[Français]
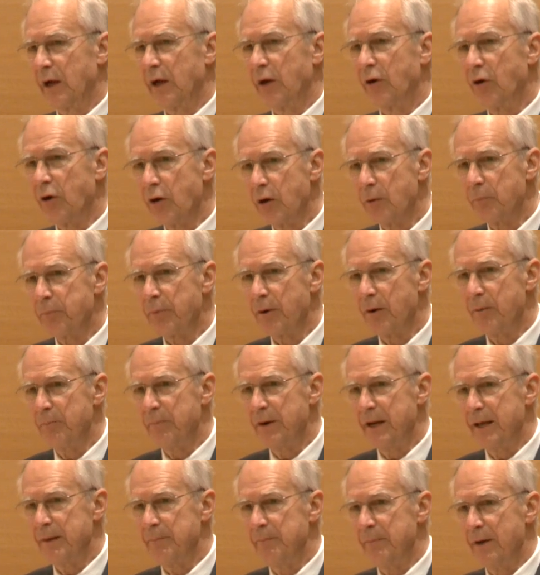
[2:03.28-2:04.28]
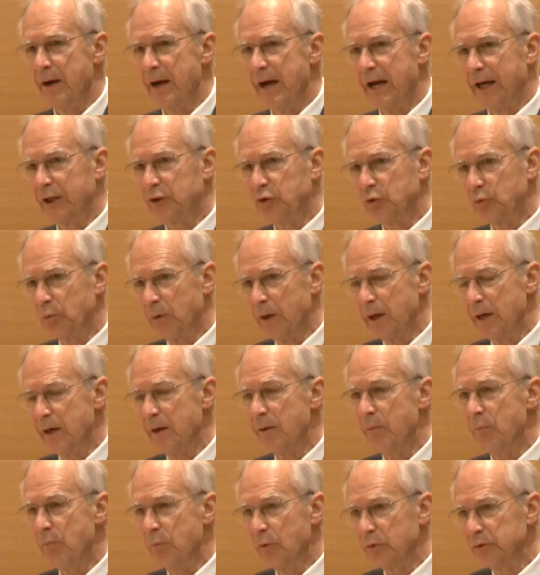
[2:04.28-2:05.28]
un grand problème
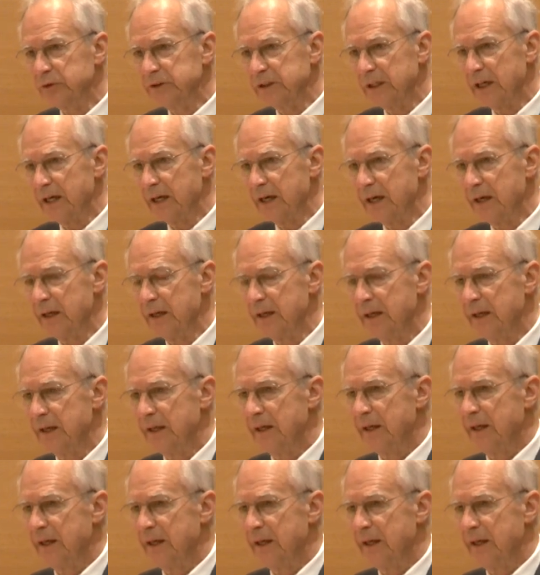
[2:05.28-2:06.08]
actuel, mondial,